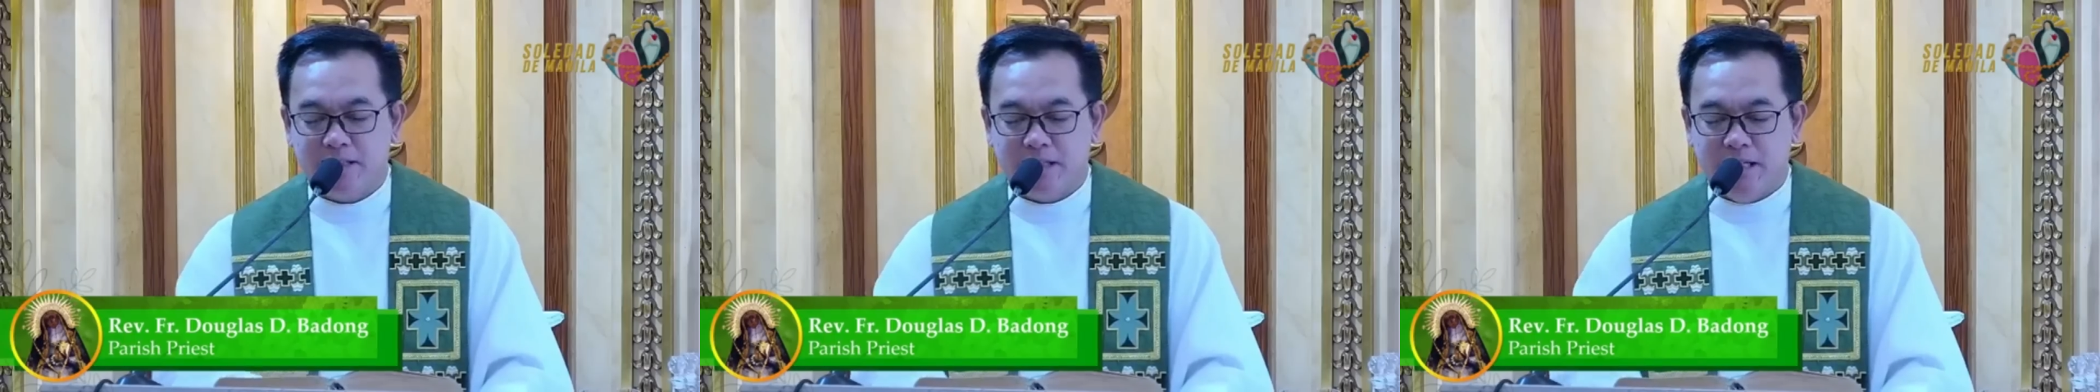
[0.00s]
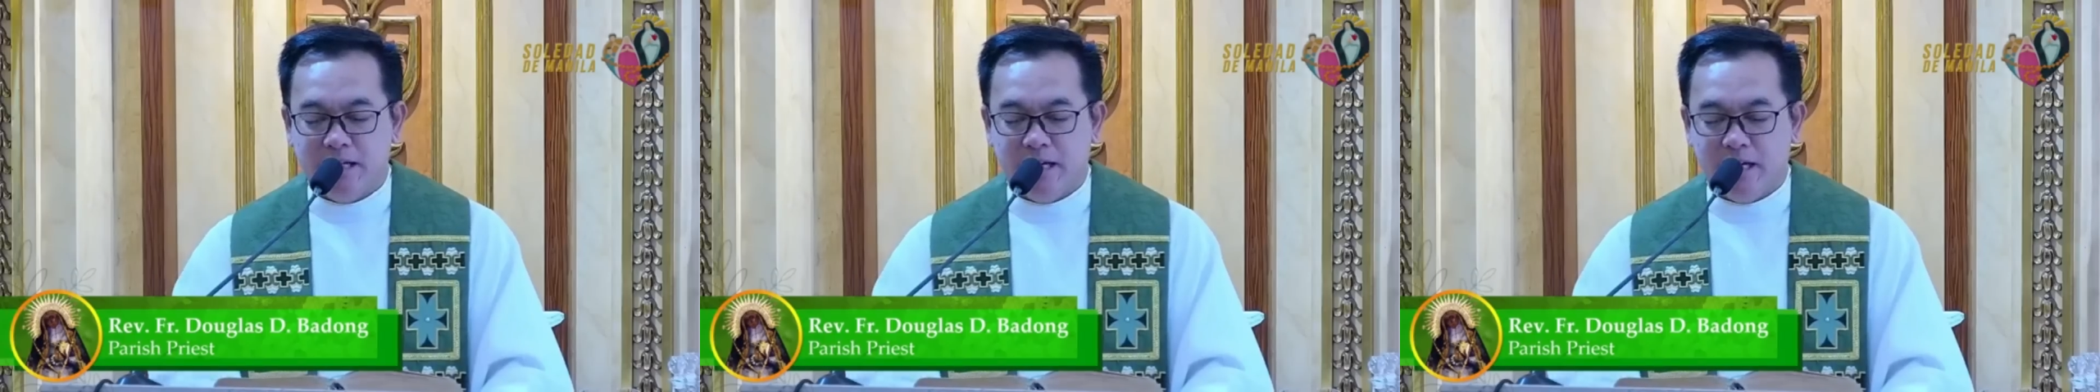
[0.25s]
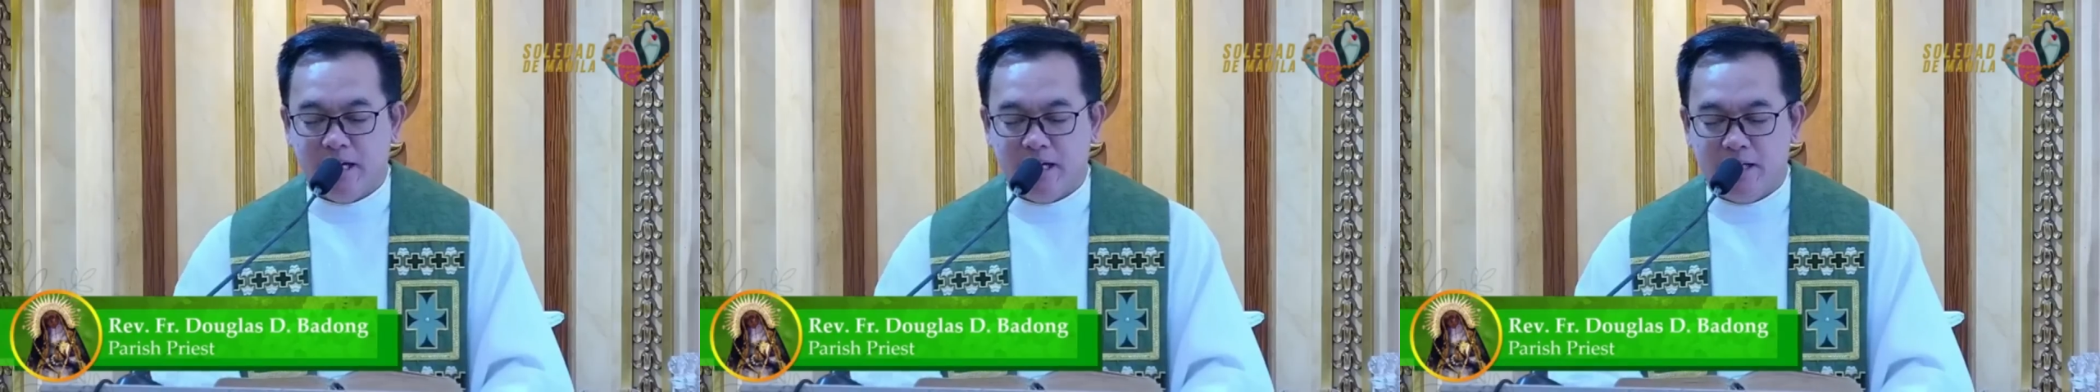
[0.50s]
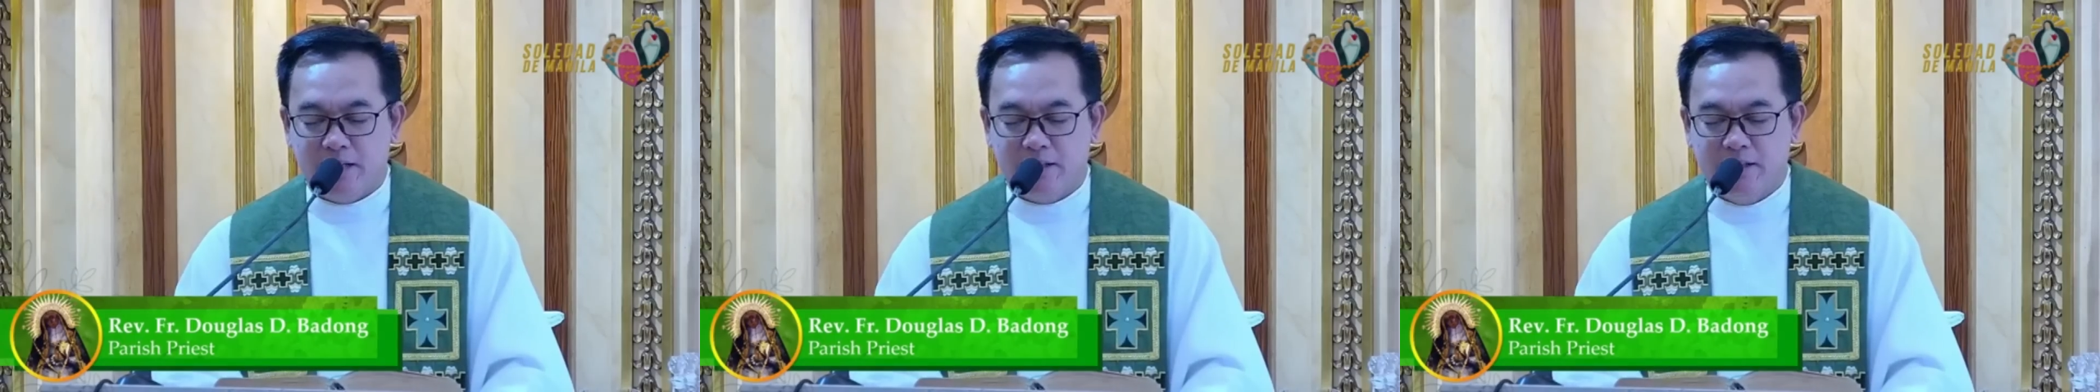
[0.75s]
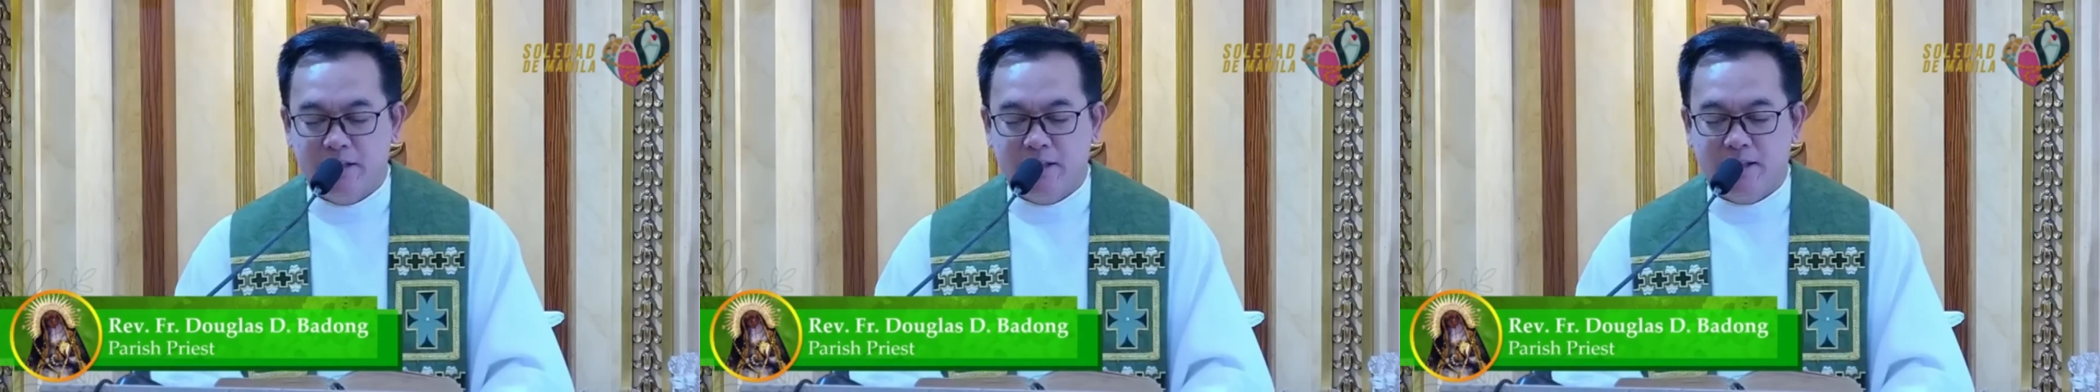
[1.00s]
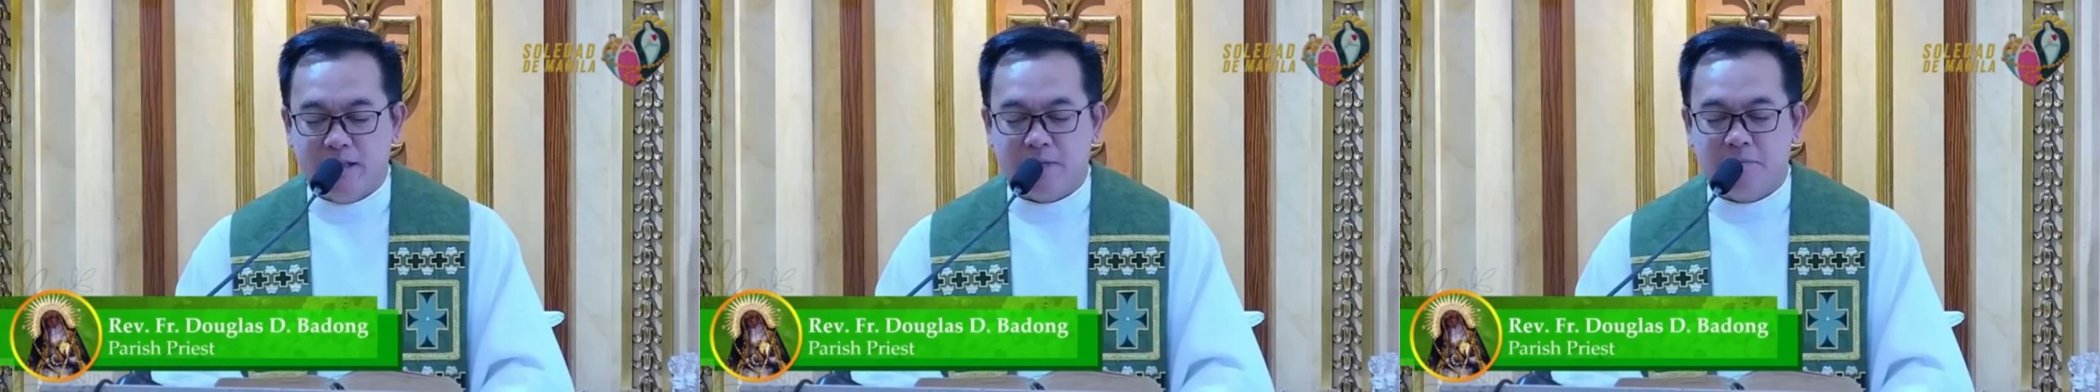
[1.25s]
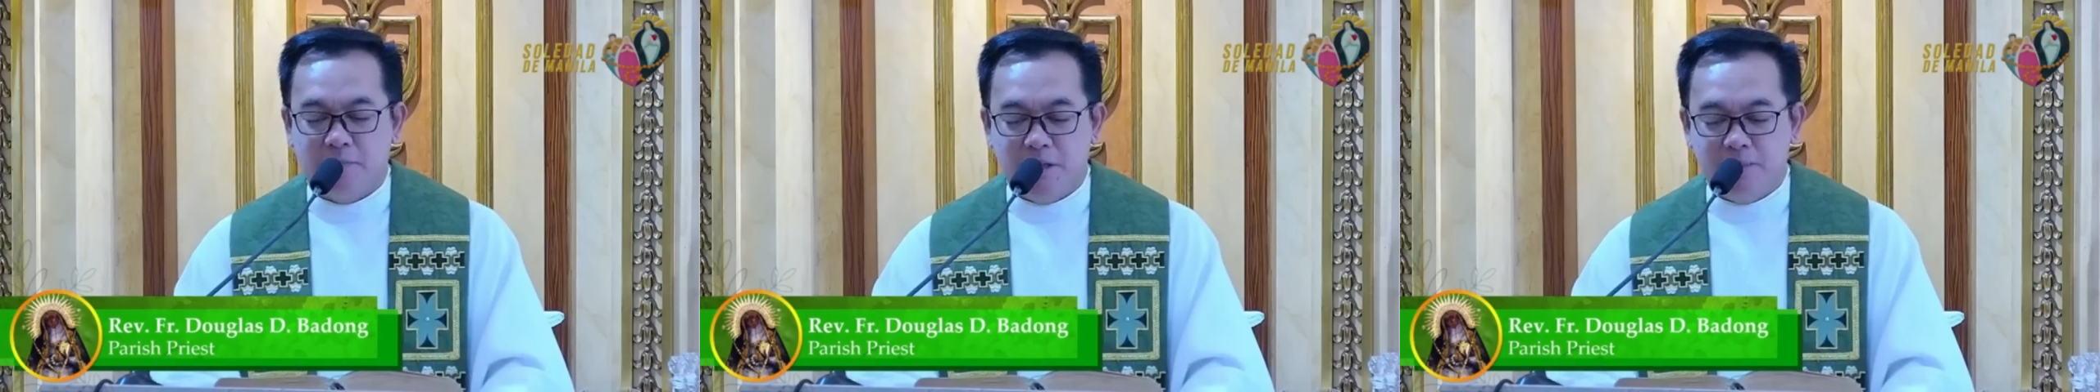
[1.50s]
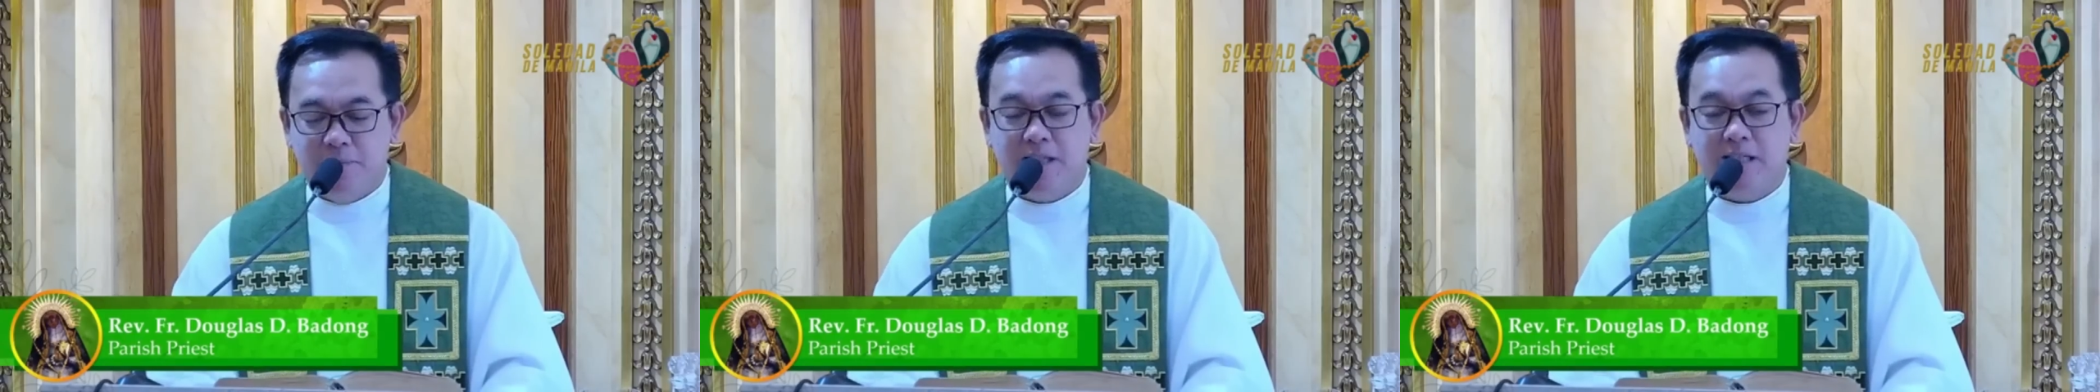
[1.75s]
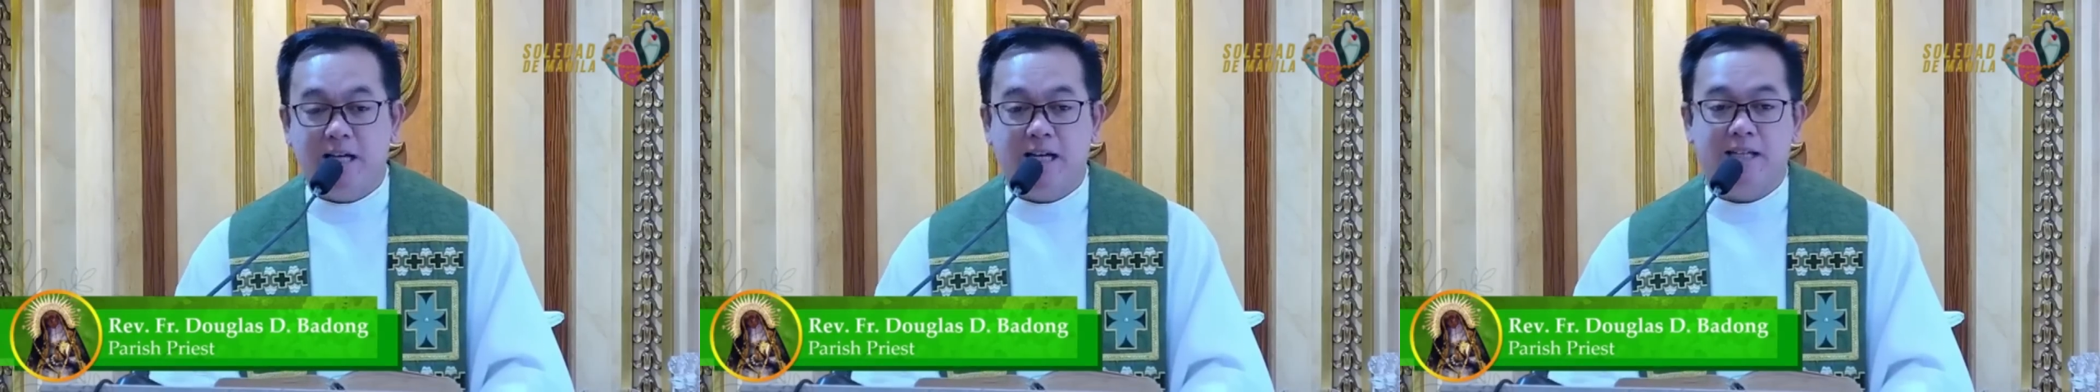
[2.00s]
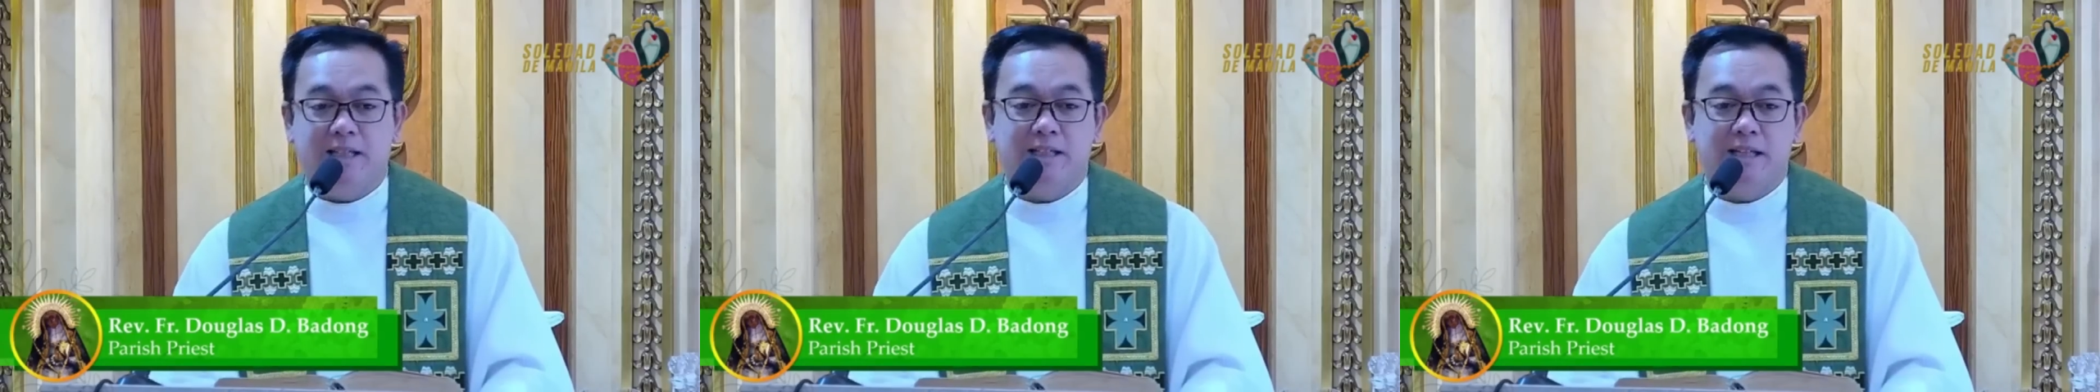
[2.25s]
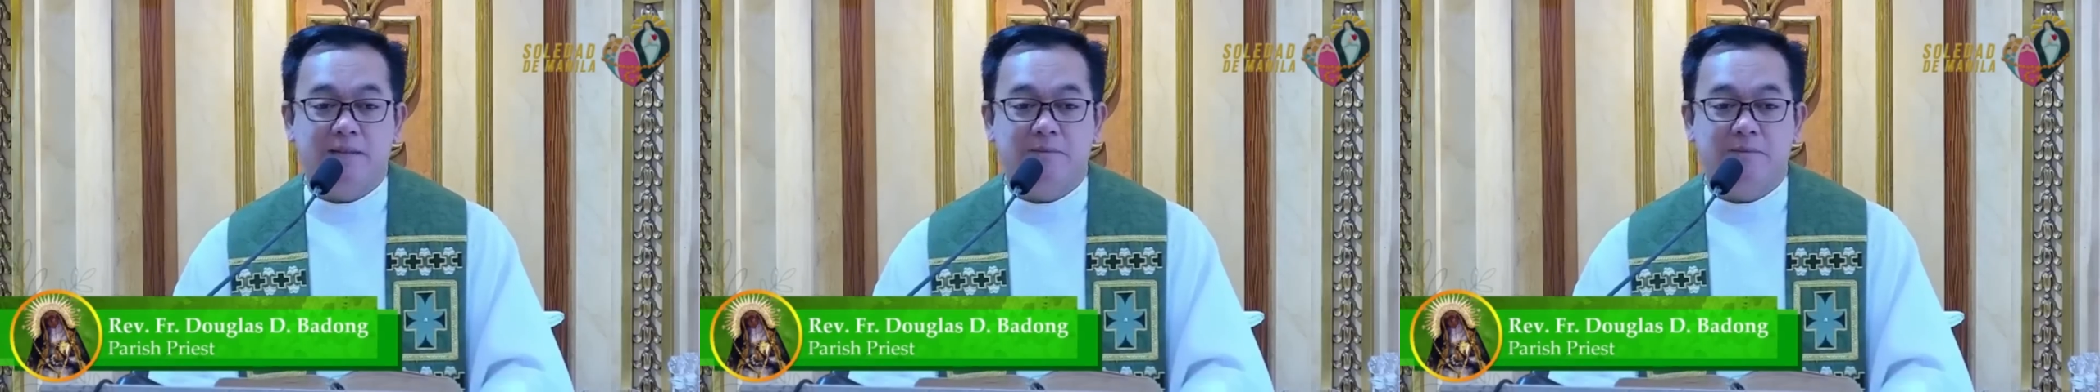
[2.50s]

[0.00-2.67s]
sila ang nagbibigay